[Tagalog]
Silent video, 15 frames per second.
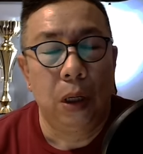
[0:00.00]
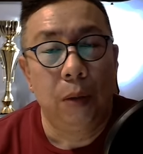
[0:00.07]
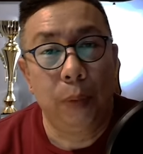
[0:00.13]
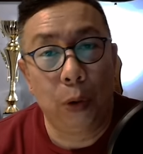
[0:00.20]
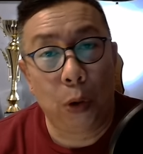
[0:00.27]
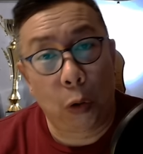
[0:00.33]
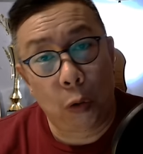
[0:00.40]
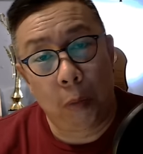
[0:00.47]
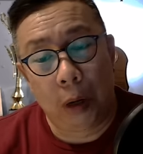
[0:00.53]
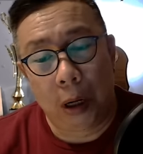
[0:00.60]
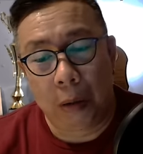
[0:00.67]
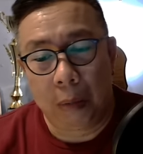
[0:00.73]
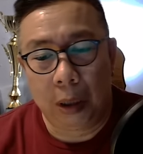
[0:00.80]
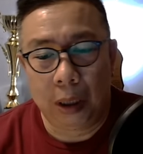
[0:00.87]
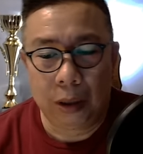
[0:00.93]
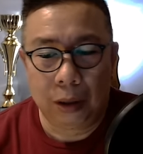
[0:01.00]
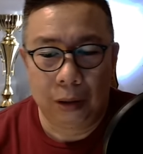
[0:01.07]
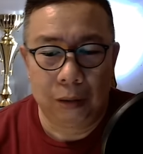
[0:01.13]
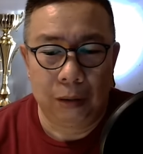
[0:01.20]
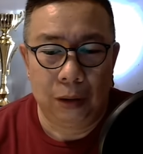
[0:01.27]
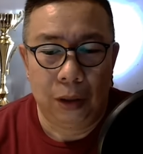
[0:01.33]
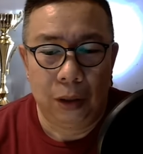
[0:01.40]
Pero akong mama
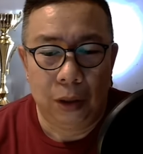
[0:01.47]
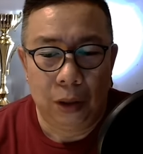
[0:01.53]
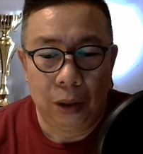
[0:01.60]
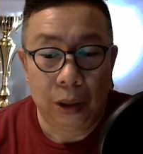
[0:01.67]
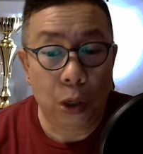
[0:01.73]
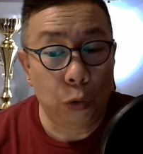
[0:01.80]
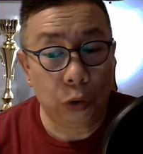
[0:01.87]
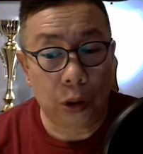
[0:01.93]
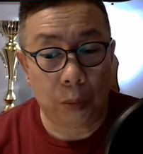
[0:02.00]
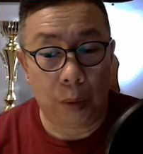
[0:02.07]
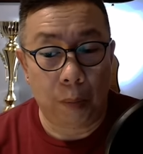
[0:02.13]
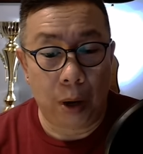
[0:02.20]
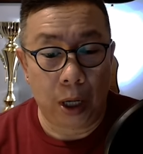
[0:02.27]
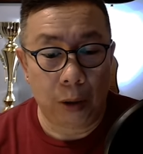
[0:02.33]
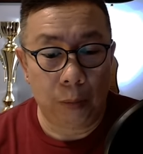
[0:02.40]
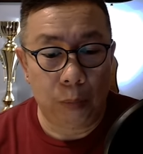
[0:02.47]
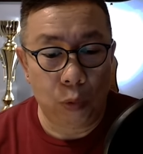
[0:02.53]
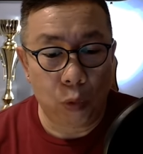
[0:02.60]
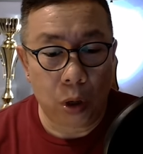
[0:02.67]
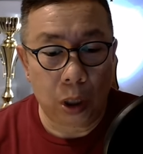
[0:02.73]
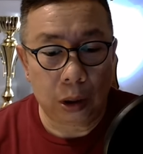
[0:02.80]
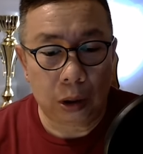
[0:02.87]
ngaon ta babaeng
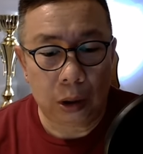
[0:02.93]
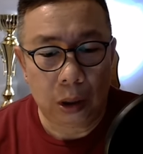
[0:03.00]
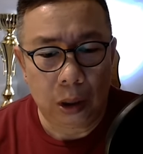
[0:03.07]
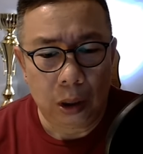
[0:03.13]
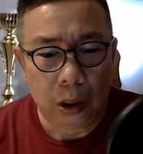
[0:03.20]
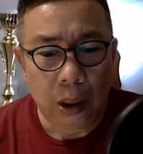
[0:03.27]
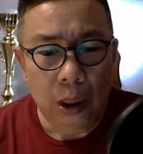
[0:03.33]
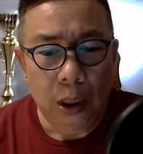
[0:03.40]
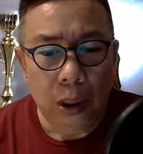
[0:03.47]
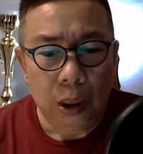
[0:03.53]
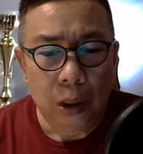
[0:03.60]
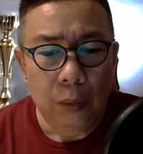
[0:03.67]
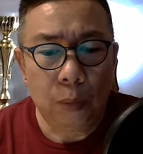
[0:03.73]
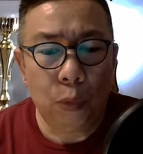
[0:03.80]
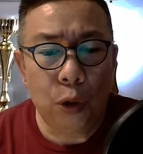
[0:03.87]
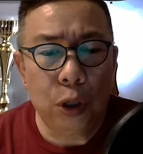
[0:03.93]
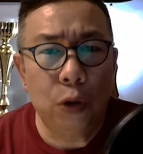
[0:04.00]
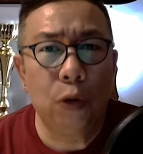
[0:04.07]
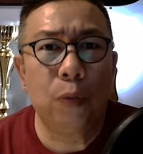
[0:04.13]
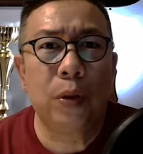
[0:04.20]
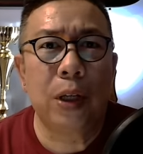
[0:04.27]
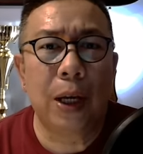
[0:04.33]
buhat
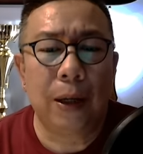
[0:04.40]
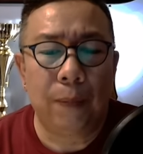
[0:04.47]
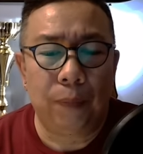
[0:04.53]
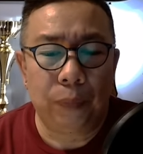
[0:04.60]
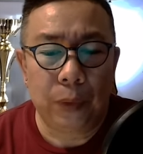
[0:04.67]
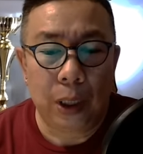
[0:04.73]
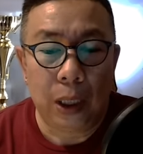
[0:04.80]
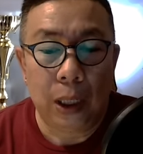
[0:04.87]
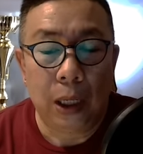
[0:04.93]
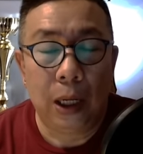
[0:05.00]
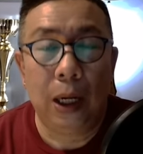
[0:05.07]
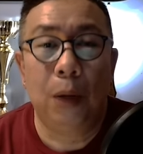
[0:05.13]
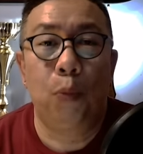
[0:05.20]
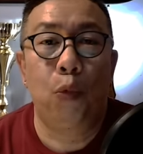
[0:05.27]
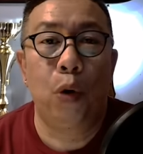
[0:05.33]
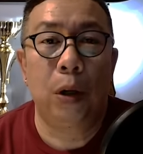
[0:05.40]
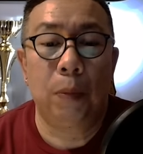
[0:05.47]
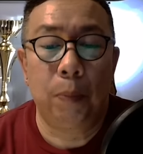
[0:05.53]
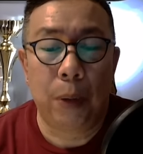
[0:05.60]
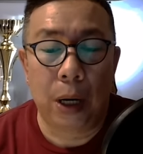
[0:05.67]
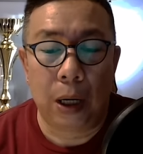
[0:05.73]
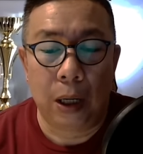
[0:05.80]
muinom sad labuan
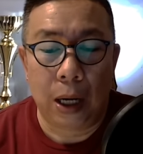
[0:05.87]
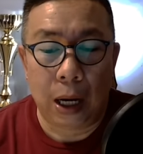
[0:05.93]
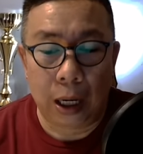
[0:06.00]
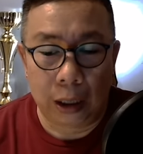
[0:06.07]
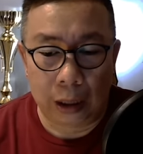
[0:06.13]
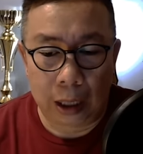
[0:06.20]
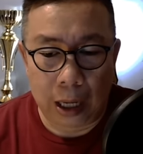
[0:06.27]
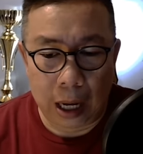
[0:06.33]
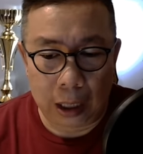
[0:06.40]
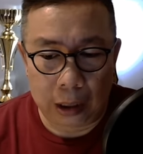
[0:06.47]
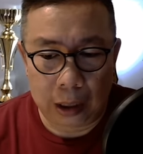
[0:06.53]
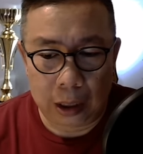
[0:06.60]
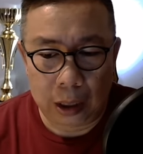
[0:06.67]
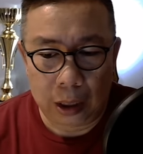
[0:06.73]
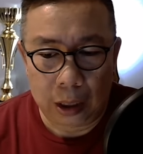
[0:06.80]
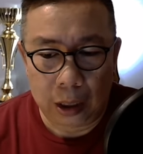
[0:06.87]
pa ang lalaki.